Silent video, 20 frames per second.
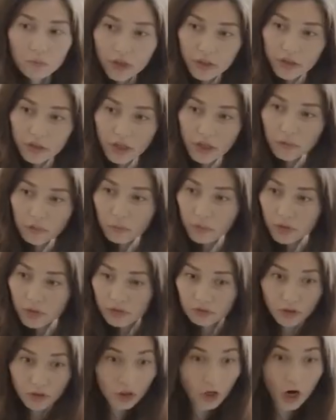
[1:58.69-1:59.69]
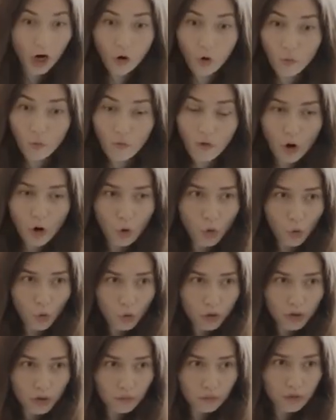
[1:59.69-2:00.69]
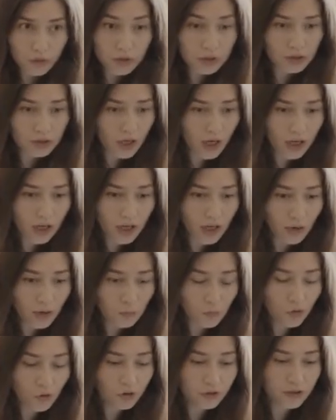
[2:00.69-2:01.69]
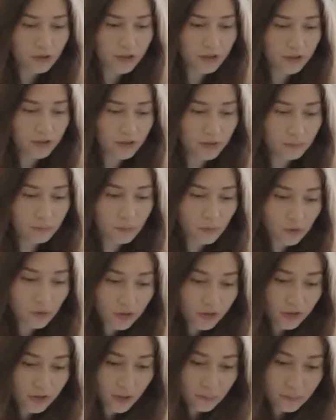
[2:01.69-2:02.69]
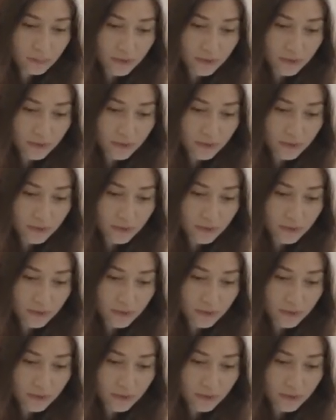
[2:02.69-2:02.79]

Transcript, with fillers: में उसको स्ट्रेट प्रेजेंट करने की या कन्वे करने की कोशिश कीजिए